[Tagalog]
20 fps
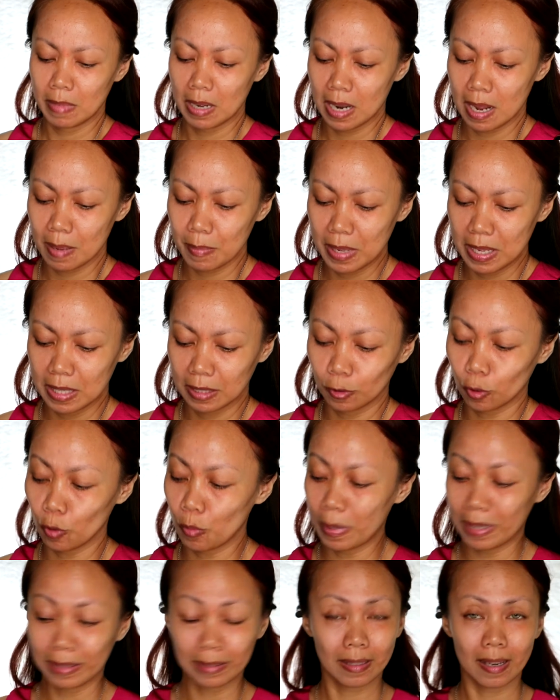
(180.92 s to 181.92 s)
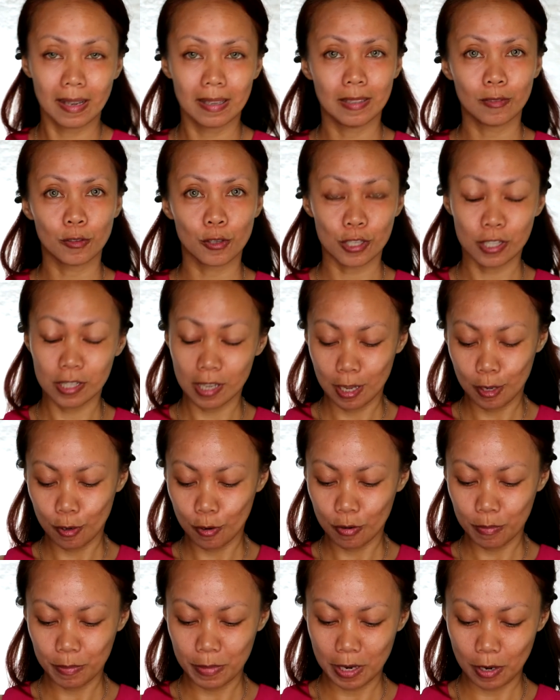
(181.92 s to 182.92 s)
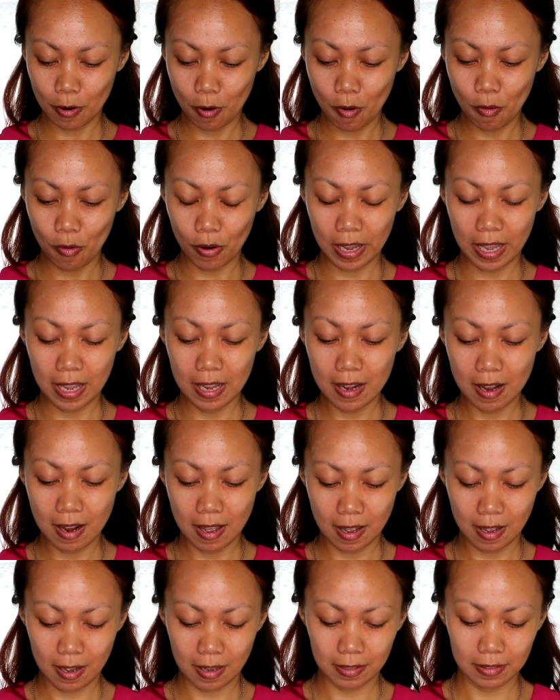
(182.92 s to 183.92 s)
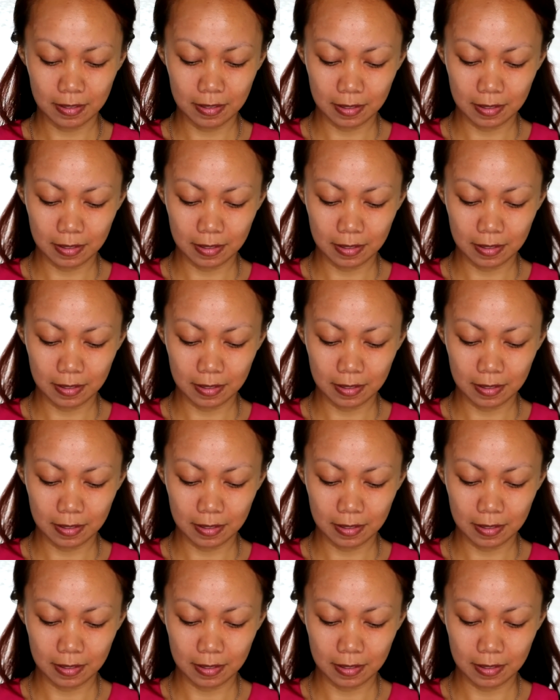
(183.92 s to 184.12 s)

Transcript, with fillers: maraming trumatridor sa'yo, pero okay lang.